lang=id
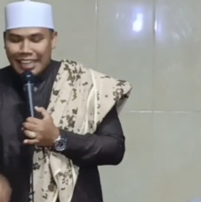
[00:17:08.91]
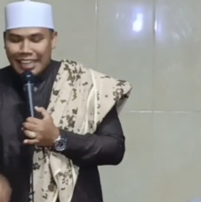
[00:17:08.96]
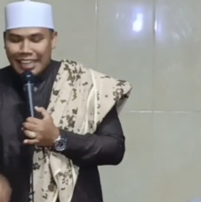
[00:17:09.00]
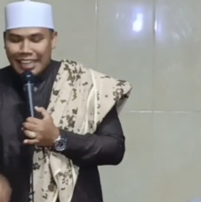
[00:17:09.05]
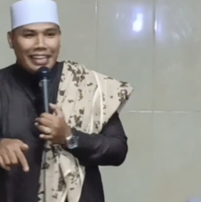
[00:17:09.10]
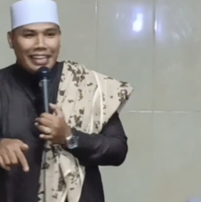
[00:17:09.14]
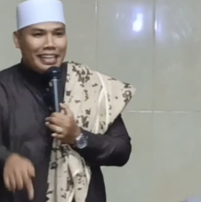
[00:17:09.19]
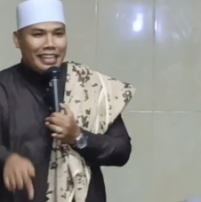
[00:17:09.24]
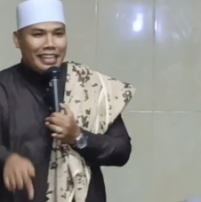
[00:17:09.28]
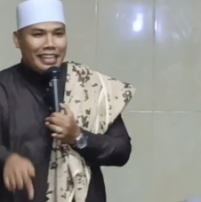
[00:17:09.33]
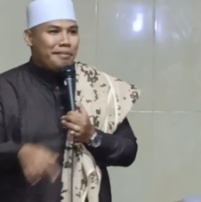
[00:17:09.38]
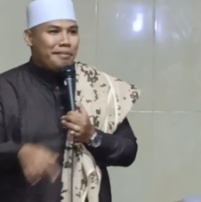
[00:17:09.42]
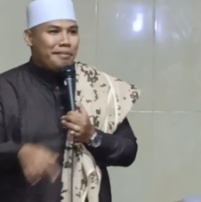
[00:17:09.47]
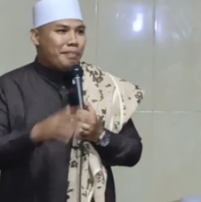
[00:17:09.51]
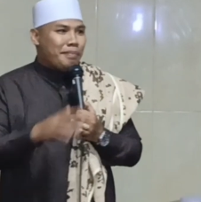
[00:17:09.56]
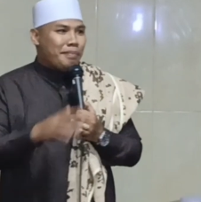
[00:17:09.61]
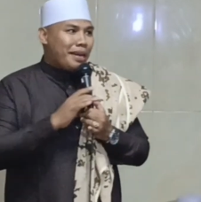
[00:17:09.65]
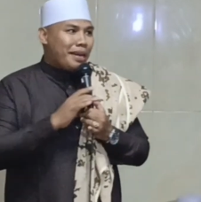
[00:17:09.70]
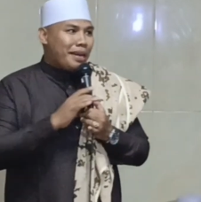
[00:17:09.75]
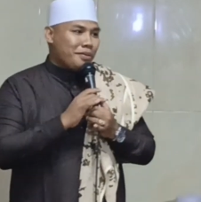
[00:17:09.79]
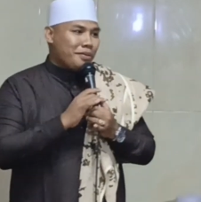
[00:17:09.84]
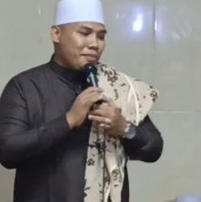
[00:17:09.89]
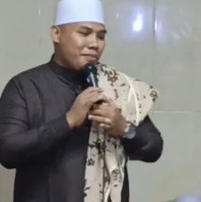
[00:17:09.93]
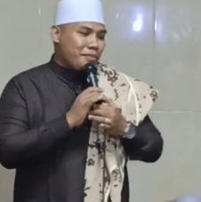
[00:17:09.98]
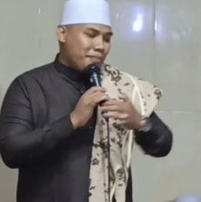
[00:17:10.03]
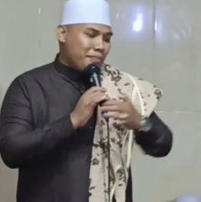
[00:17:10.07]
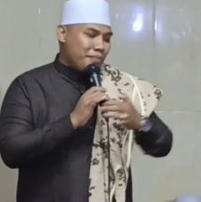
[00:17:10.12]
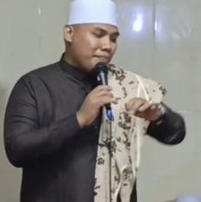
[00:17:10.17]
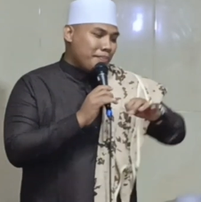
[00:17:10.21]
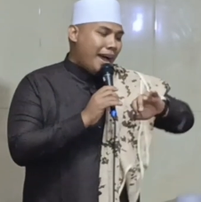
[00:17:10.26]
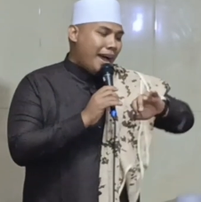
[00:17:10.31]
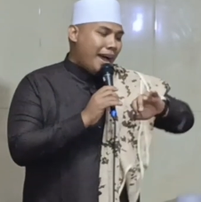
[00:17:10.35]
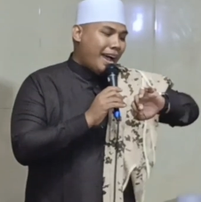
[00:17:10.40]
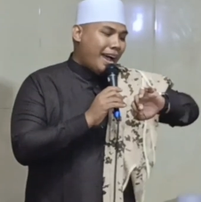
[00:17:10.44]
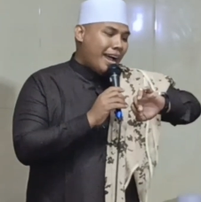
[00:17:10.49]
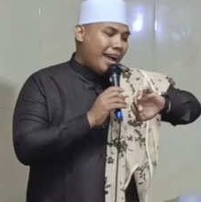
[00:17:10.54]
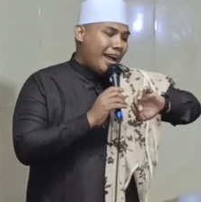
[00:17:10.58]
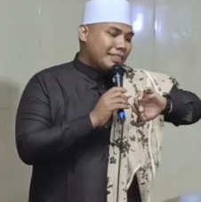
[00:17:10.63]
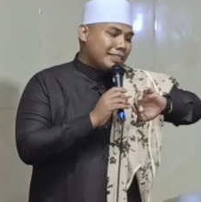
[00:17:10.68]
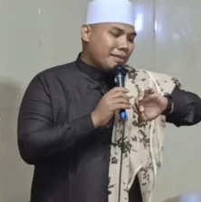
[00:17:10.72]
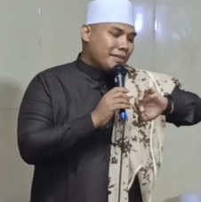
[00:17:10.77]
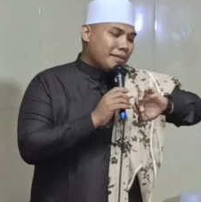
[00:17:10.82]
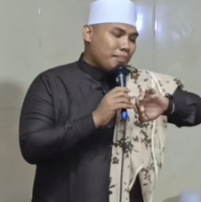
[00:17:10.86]
ini baru
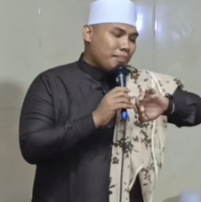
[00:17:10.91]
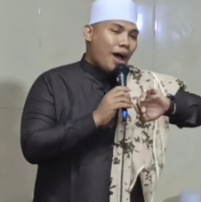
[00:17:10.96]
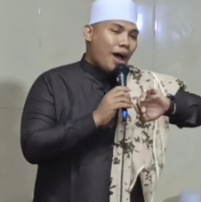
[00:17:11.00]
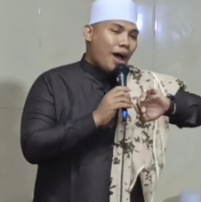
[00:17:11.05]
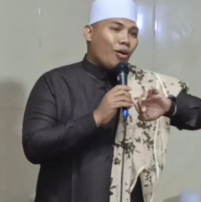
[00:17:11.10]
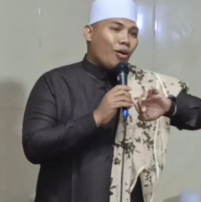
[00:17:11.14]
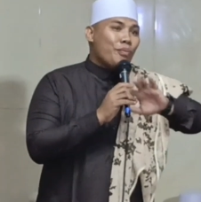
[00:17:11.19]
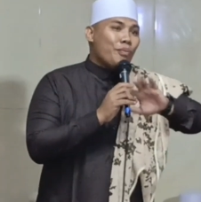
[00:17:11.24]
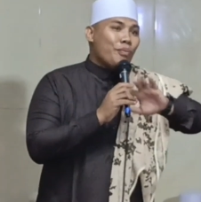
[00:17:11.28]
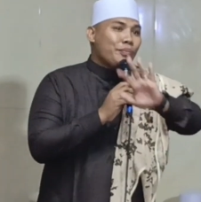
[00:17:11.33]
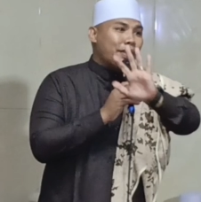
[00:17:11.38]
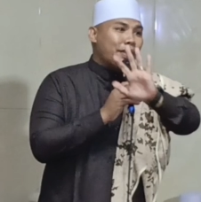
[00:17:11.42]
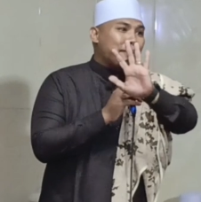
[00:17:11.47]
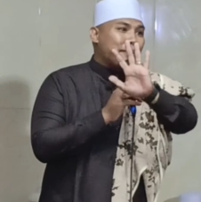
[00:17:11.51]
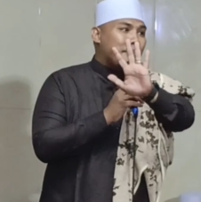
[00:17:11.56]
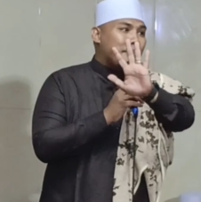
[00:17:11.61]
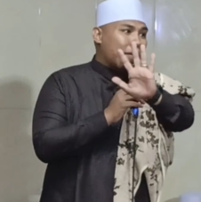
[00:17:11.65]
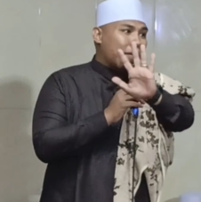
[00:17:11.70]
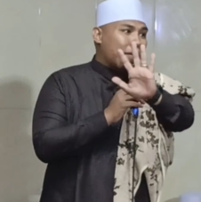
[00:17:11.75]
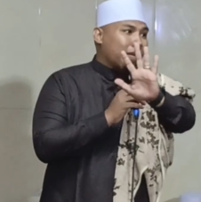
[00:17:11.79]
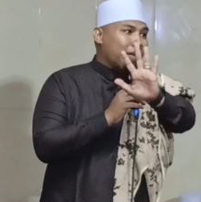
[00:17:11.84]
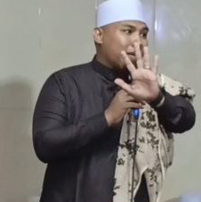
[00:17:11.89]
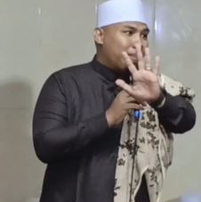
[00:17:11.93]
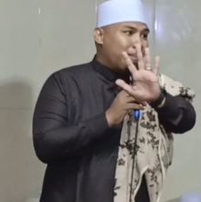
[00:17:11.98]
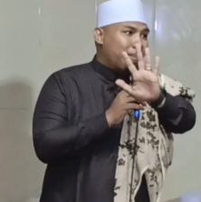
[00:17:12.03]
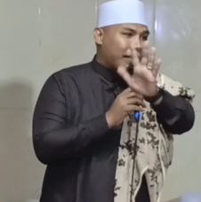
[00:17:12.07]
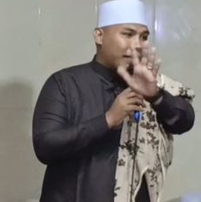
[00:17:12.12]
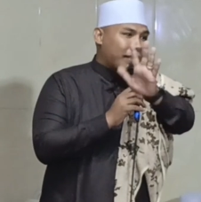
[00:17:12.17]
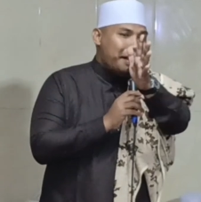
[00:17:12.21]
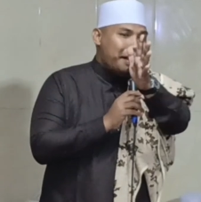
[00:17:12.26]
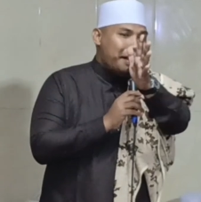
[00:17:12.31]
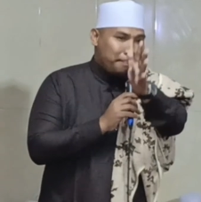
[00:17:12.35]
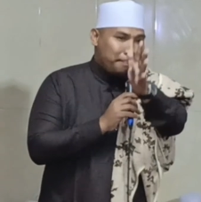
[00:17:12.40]
bahas makom Ibrahim